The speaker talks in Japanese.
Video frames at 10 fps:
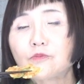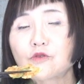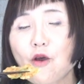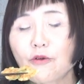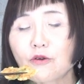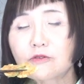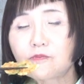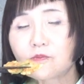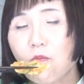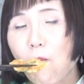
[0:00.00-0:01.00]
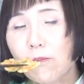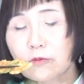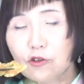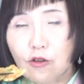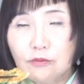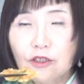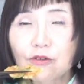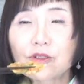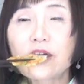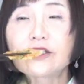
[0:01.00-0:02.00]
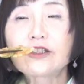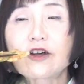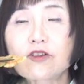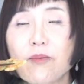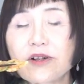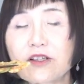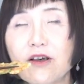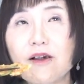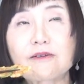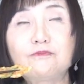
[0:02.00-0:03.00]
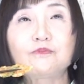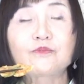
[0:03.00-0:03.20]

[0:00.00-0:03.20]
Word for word: で、この小麦粉の間に挟まれた